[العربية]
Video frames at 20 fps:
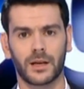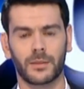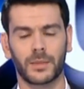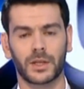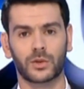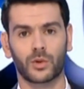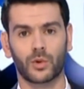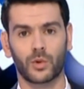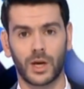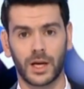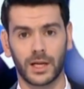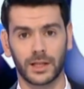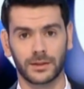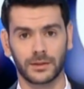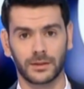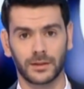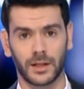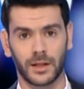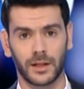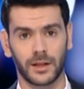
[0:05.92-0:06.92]

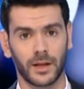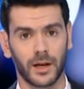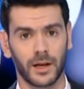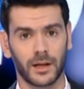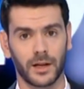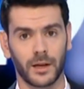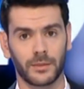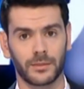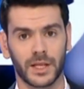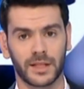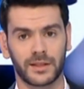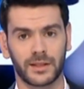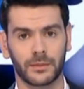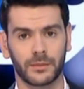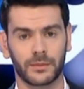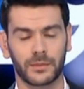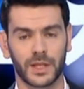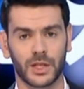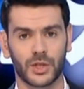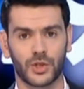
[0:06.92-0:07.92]
مطروحا إذا لم
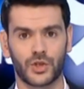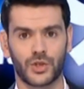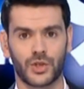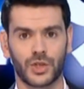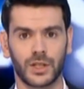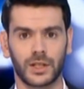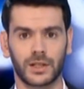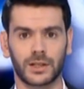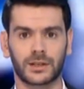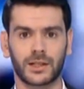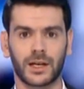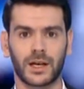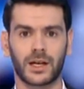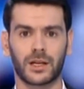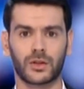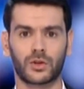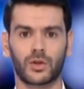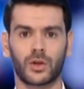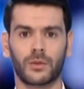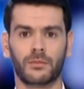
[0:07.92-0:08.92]
يتم تسجيل
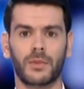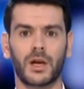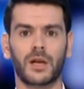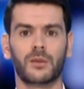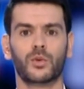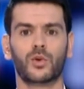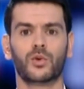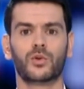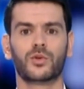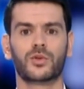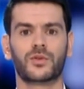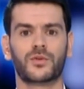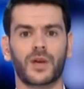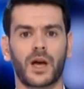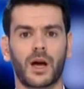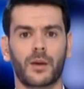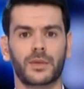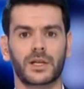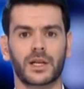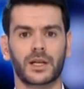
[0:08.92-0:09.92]
تقدم ملموس في
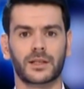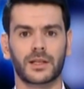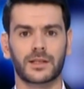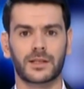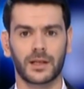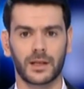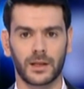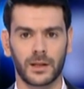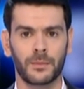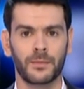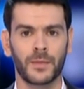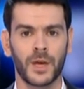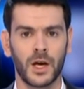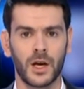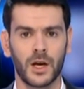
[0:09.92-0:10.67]
عملية السلام